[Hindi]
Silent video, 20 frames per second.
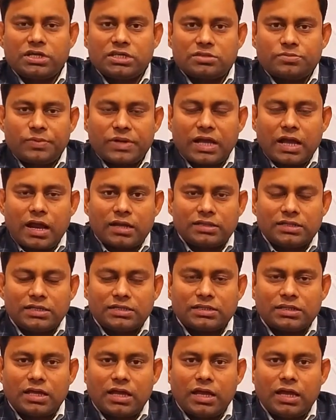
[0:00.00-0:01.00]
किस प्रकार
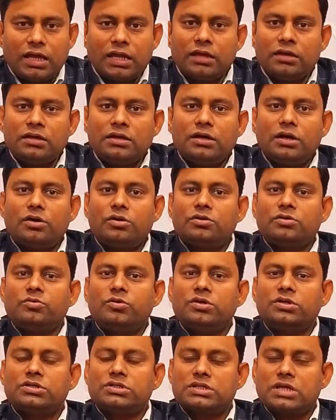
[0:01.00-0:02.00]
दिखता है और
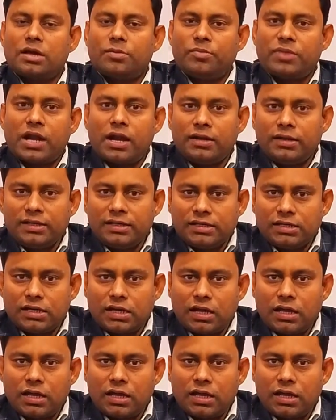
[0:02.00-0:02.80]
वो इसका ब्रांडिंग